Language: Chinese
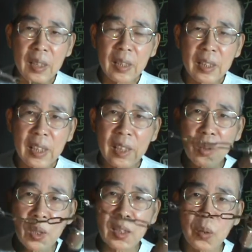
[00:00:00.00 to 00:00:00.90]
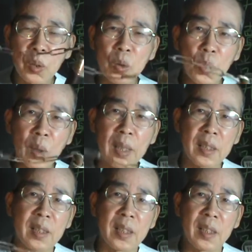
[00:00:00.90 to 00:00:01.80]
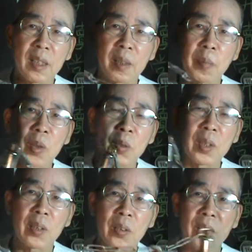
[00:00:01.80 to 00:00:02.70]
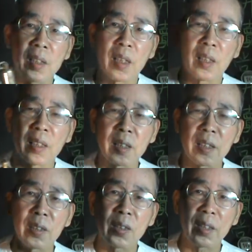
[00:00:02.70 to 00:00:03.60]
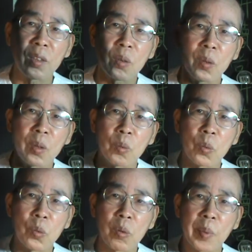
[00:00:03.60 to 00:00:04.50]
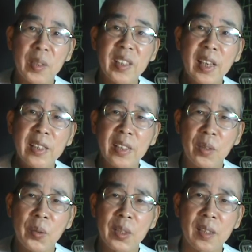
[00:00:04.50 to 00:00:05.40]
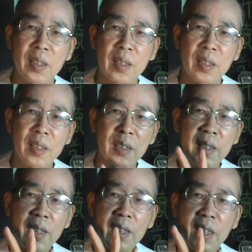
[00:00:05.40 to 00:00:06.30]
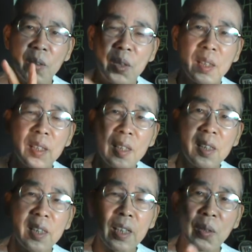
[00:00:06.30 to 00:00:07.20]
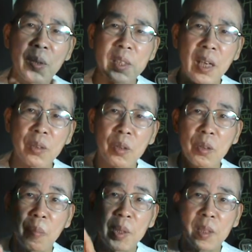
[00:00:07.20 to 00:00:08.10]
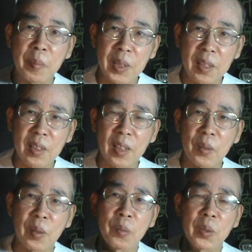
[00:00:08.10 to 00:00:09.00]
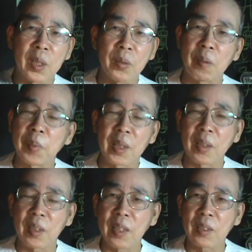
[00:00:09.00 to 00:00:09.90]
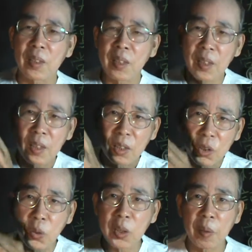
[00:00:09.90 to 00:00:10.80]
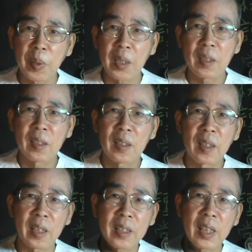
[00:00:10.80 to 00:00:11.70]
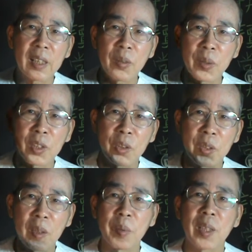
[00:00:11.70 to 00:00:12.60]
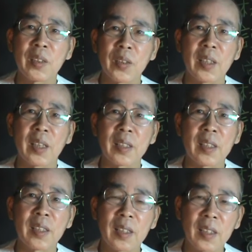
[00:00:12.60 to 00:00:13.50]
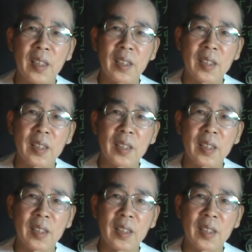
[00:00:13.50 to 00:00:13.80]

在这个双节棍出来之前哈，我们从小就知道哈，也有中国武术里面有三节棍，三节棍。三节棍下去就没有什么四节棍、五节棍没有了，那就是九节鞭啊，三节棍、九节鞭就这样子啊，